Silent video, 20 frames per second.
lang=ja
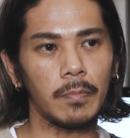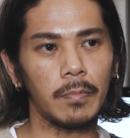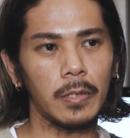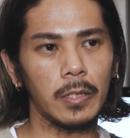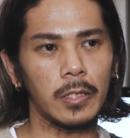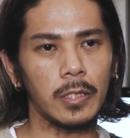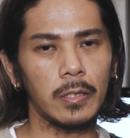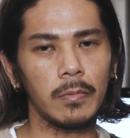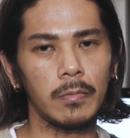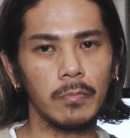やっぱ
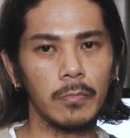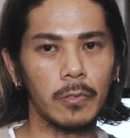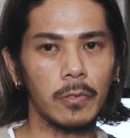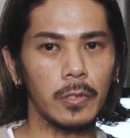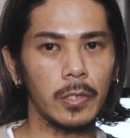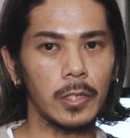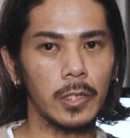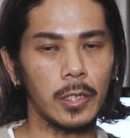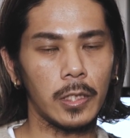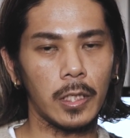り自分も
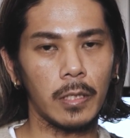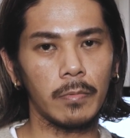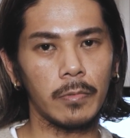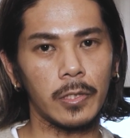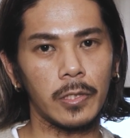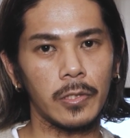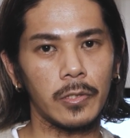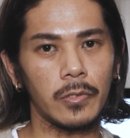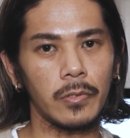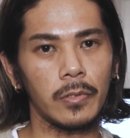堀市選ぶ
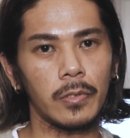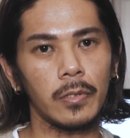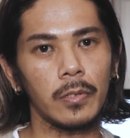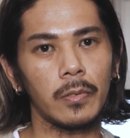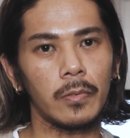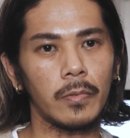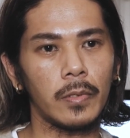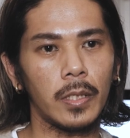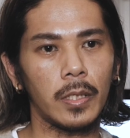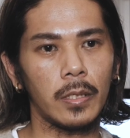基準っていう
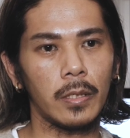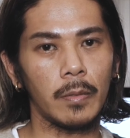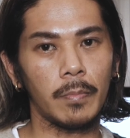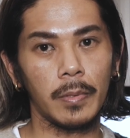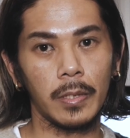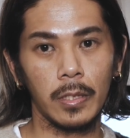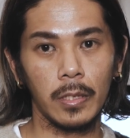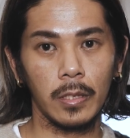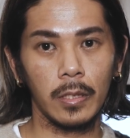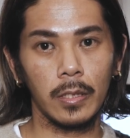のはやっ
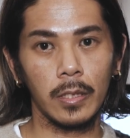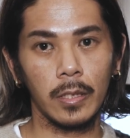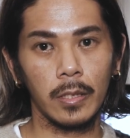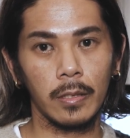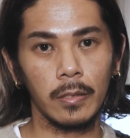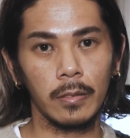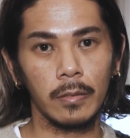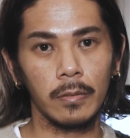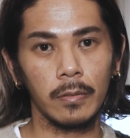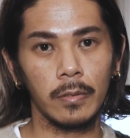ぱ人
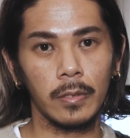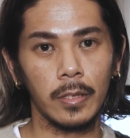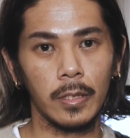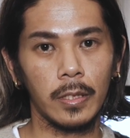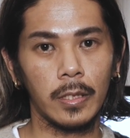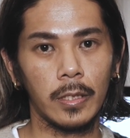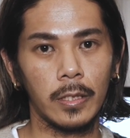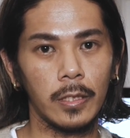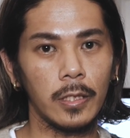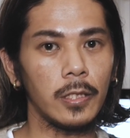間
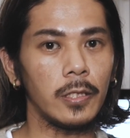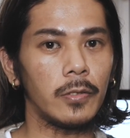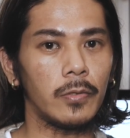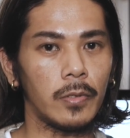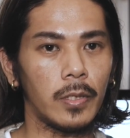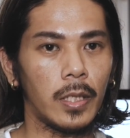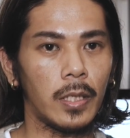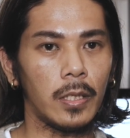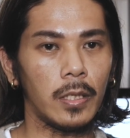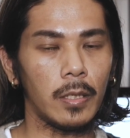がいいと
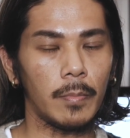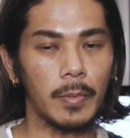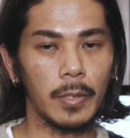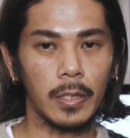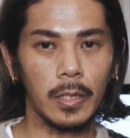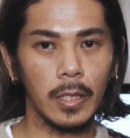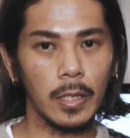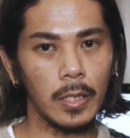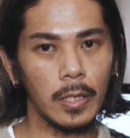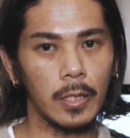かやっぱ
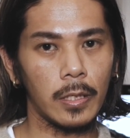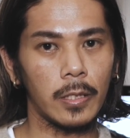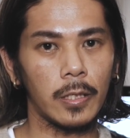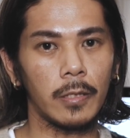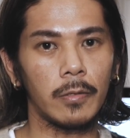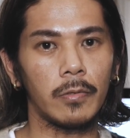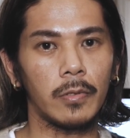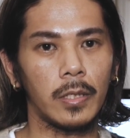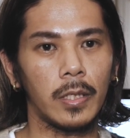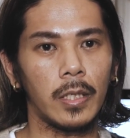丁寧だ
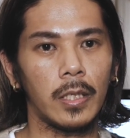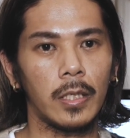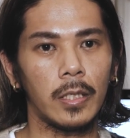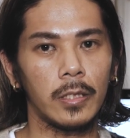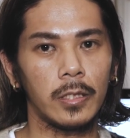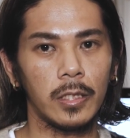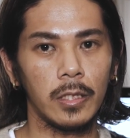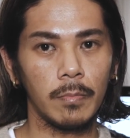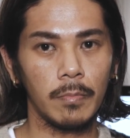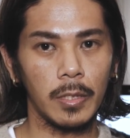とか
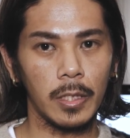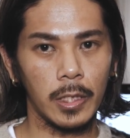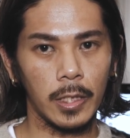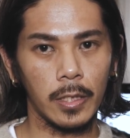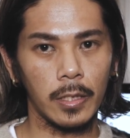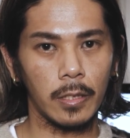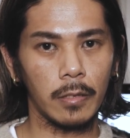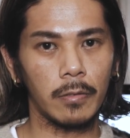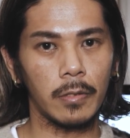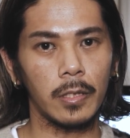親身に
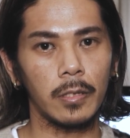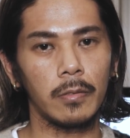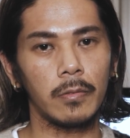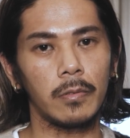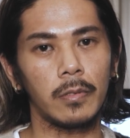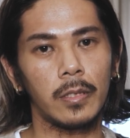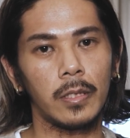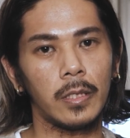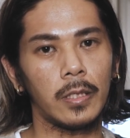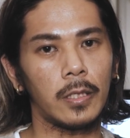なってくれる
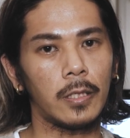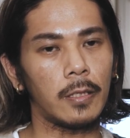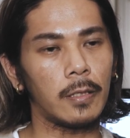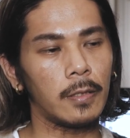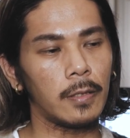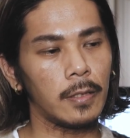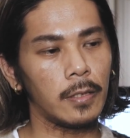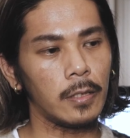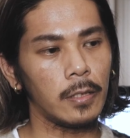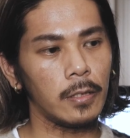とか、
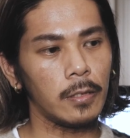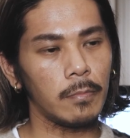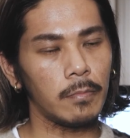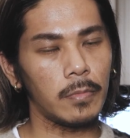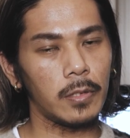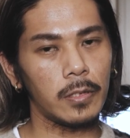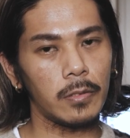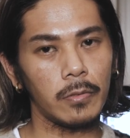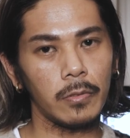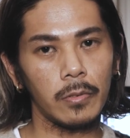
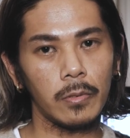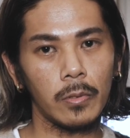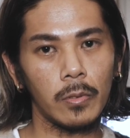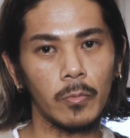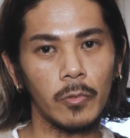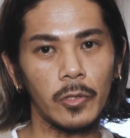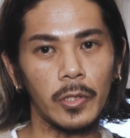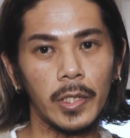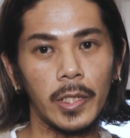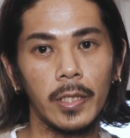まあ、そういうとこ
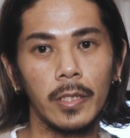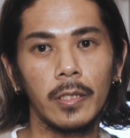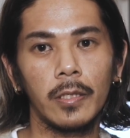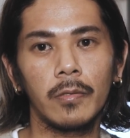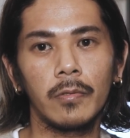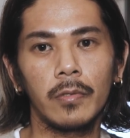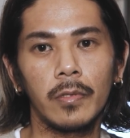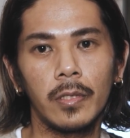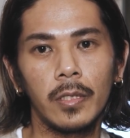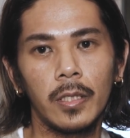も選んで
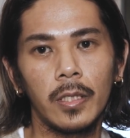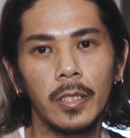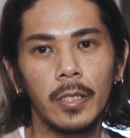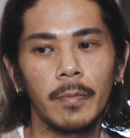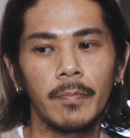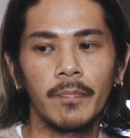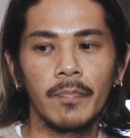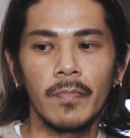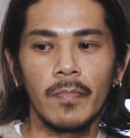るんで、